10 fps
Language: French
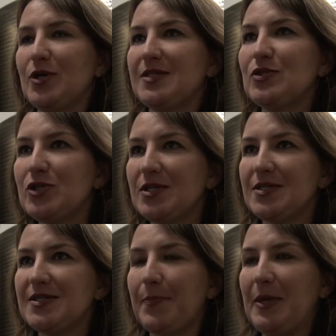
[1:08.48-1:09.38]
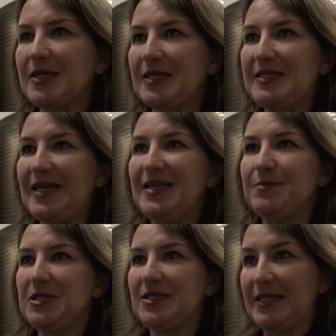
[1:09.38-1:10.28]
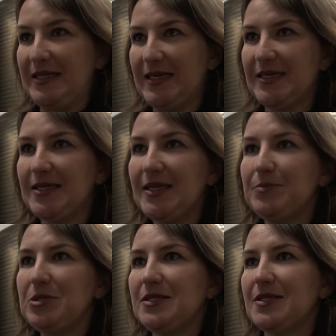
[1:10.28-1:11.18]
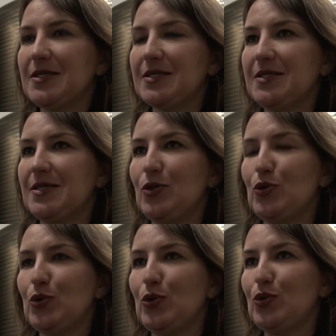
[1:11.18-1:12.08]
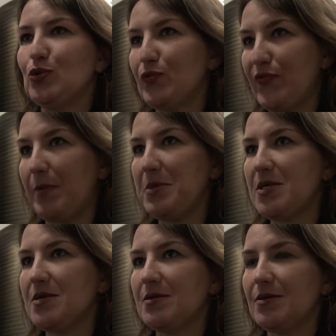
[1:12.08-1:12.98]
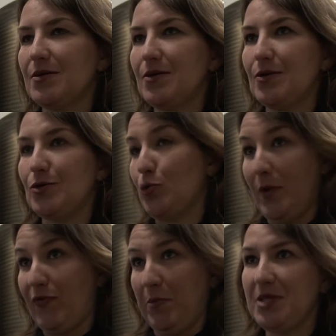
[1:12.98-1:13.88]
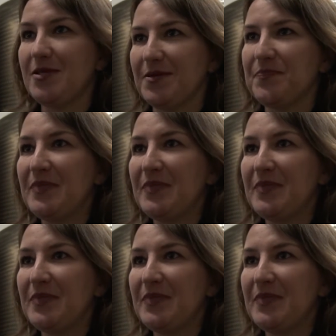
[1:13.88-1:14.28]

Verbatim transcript: la société s'appelle Christelle Liminiana, Liminiana qui est le nom de famille de ma famille.